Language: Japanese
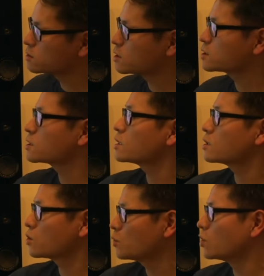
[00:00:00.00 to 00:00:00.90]
るんですけ
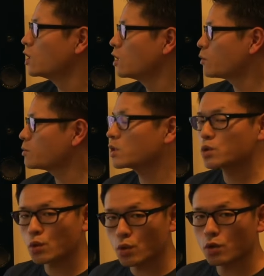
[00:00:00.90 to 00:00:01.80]
れども、今の
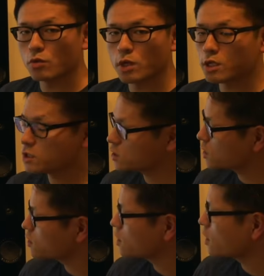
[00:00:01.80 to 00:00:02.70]
ところ、歴史
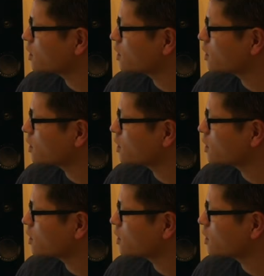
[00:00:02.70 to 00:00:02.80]
的な